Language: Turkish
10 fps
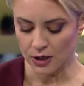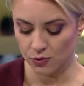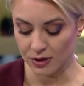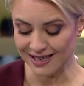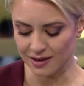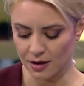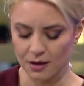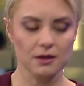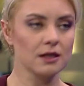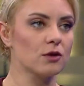Şimdi kredi
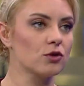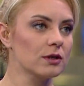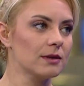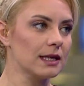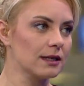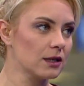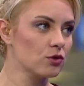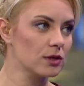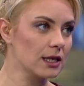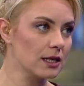kartıyla ödemelerde
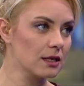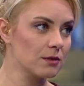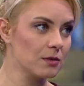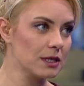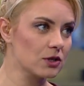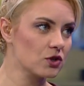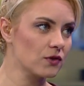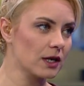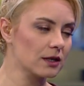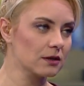%21
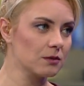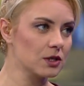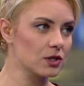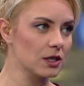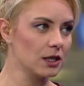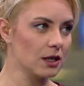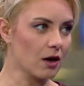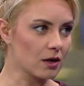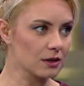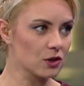civarında bir
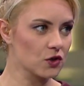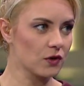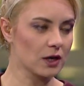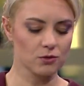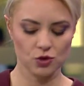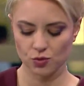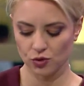e, artış varmış.